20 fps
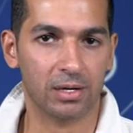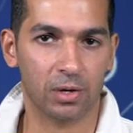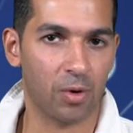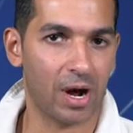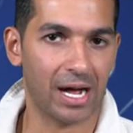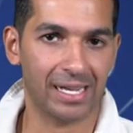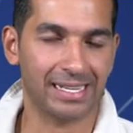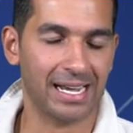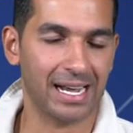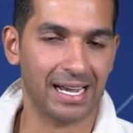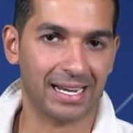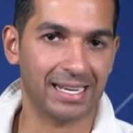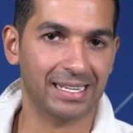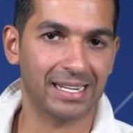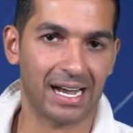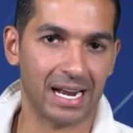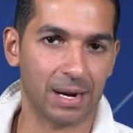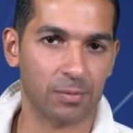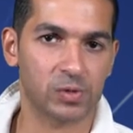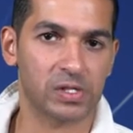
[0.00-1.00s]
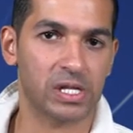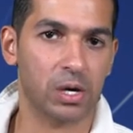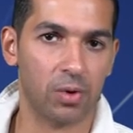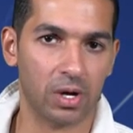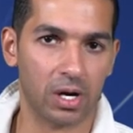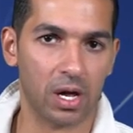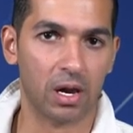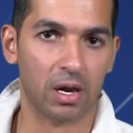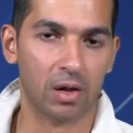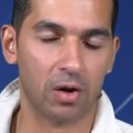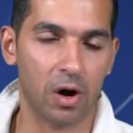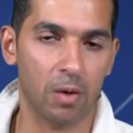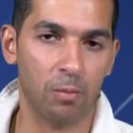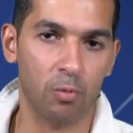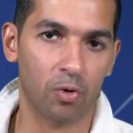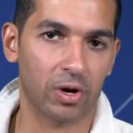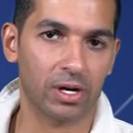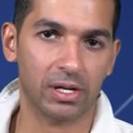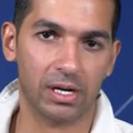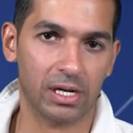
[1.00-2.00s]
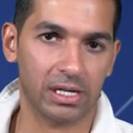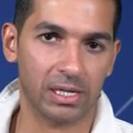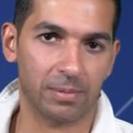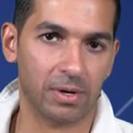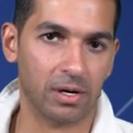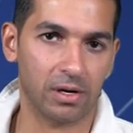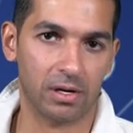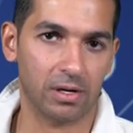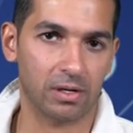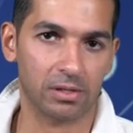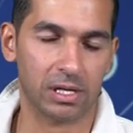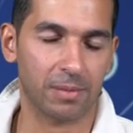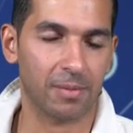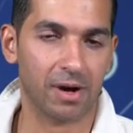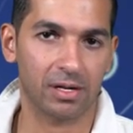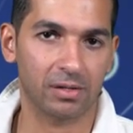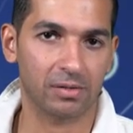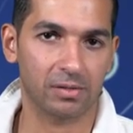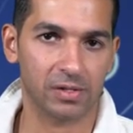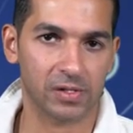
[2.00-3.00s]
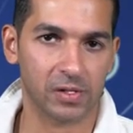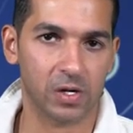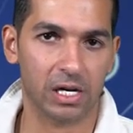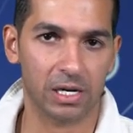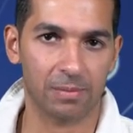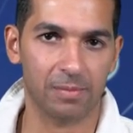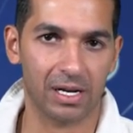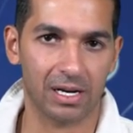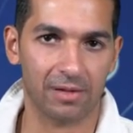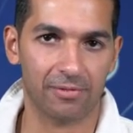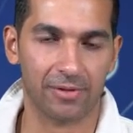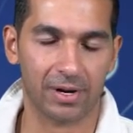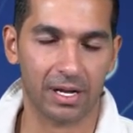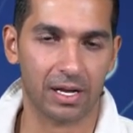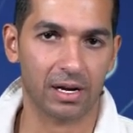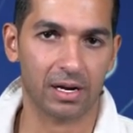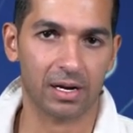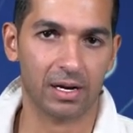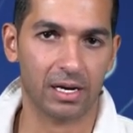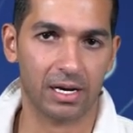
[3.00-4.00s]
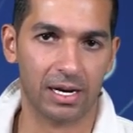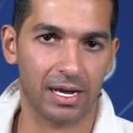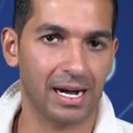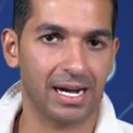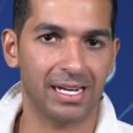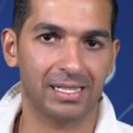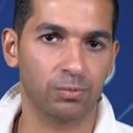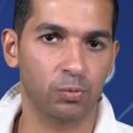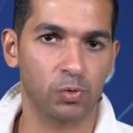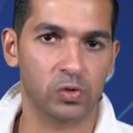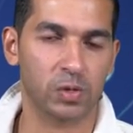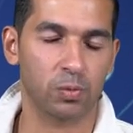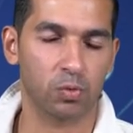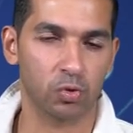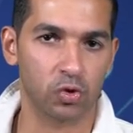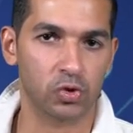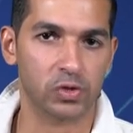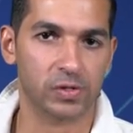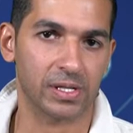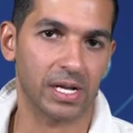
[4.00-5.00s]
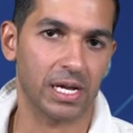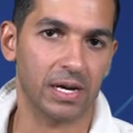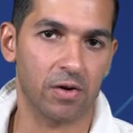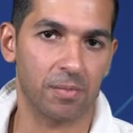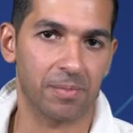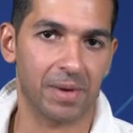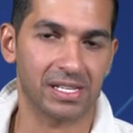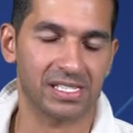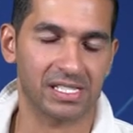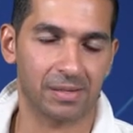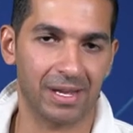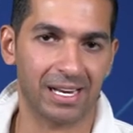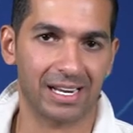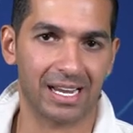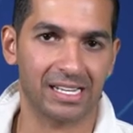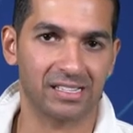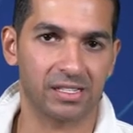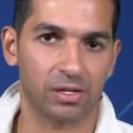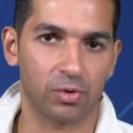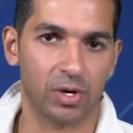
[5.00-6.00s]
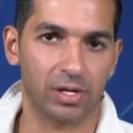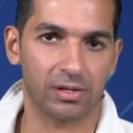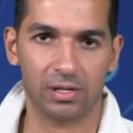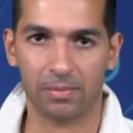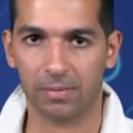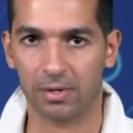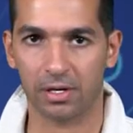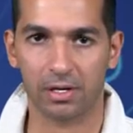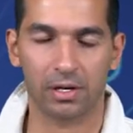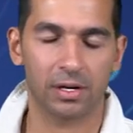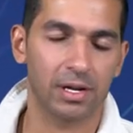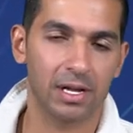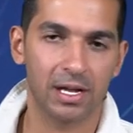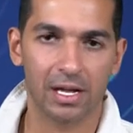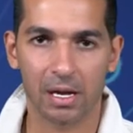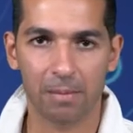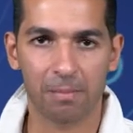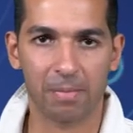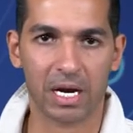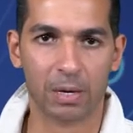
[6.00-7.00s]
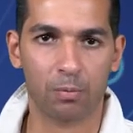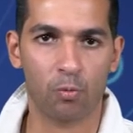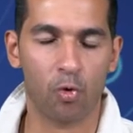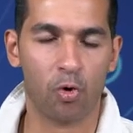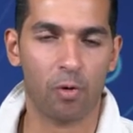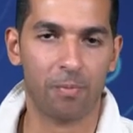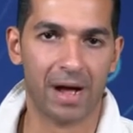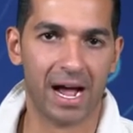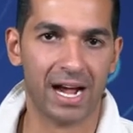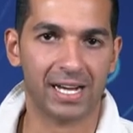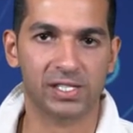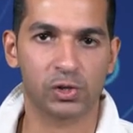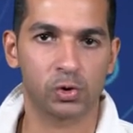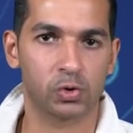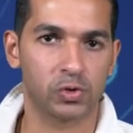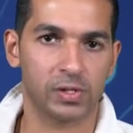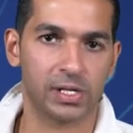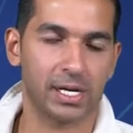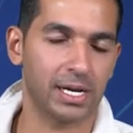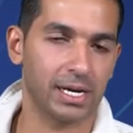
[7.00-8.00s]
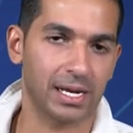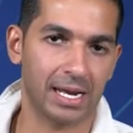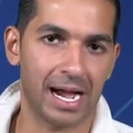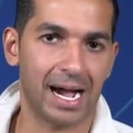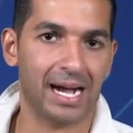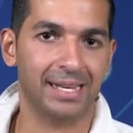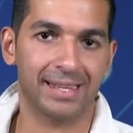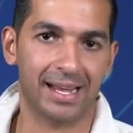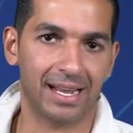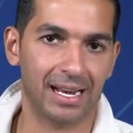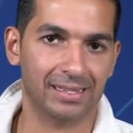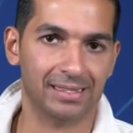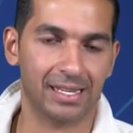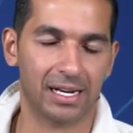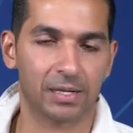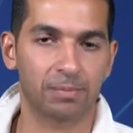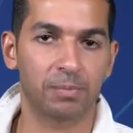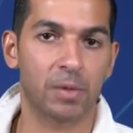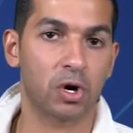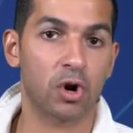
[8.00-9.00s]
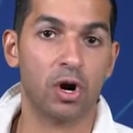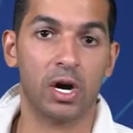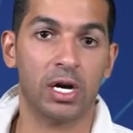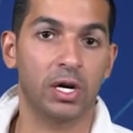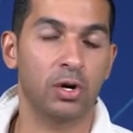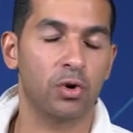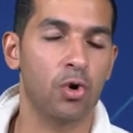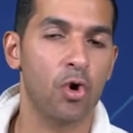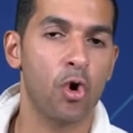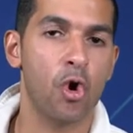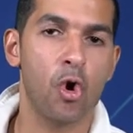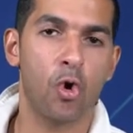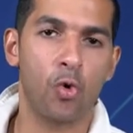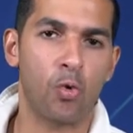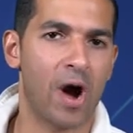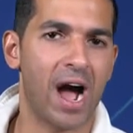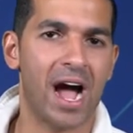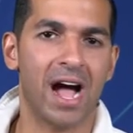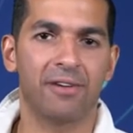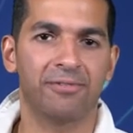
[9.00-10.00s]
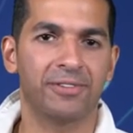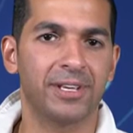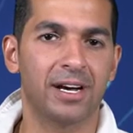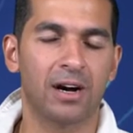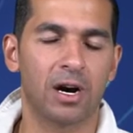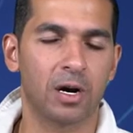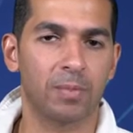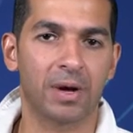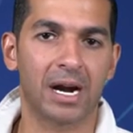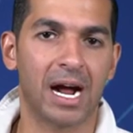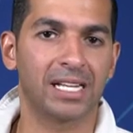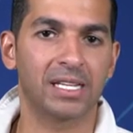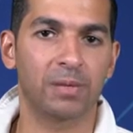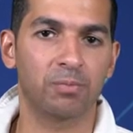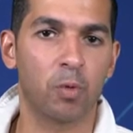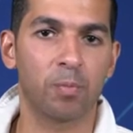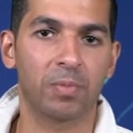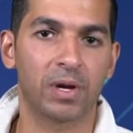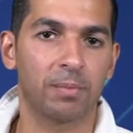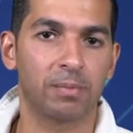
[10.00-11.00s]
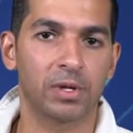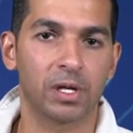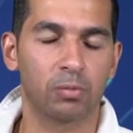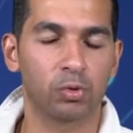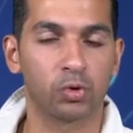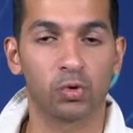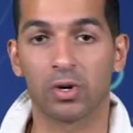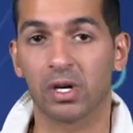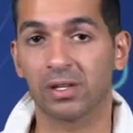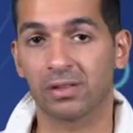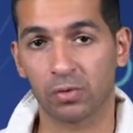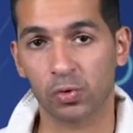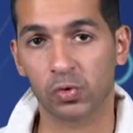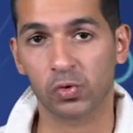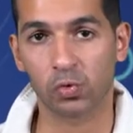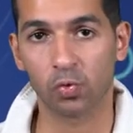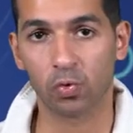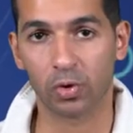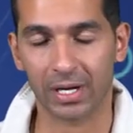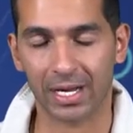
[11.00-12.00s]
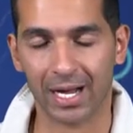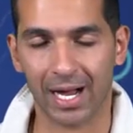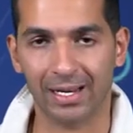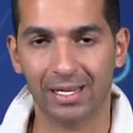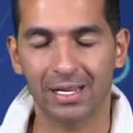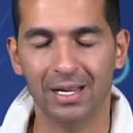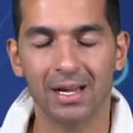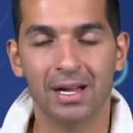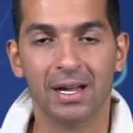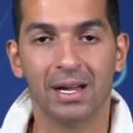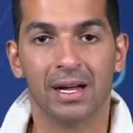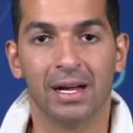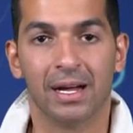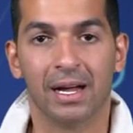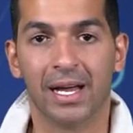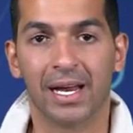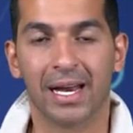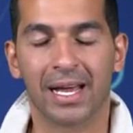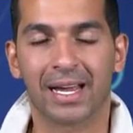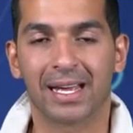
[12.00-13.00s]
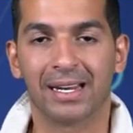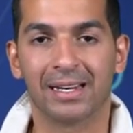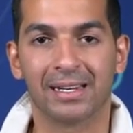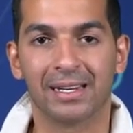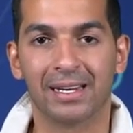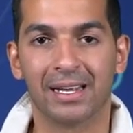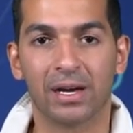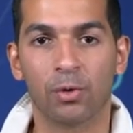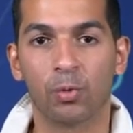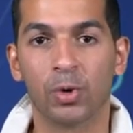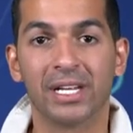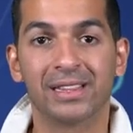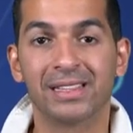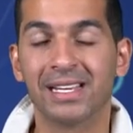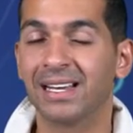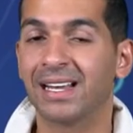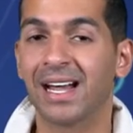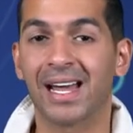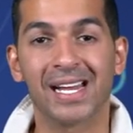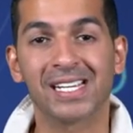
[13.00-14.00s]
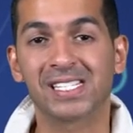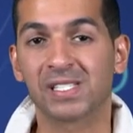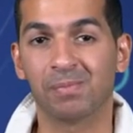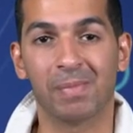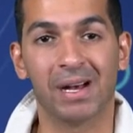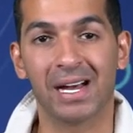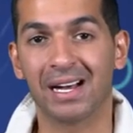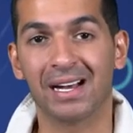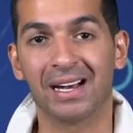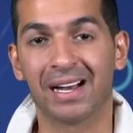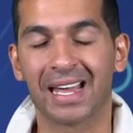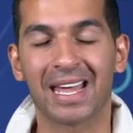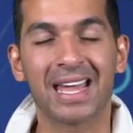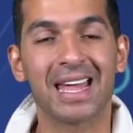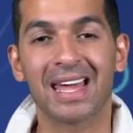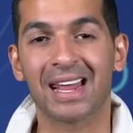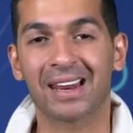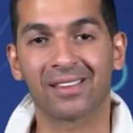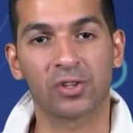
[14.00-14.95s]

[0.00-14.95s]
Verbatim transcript: لوحدها كده على مستوى الالقاب وكده هتبقى طبعا ظالمه لفريرا اللي قعد موسم ونص تقريبا مع الزمالك لغايه دلوقتي بالمجموع بعكس جوزيه اللي قعد على ثلاث مراحل وحقق فيها اكبر عدد ممكن من البطولات اسطوري يعني آه، لكن والاثنين كاريزما غير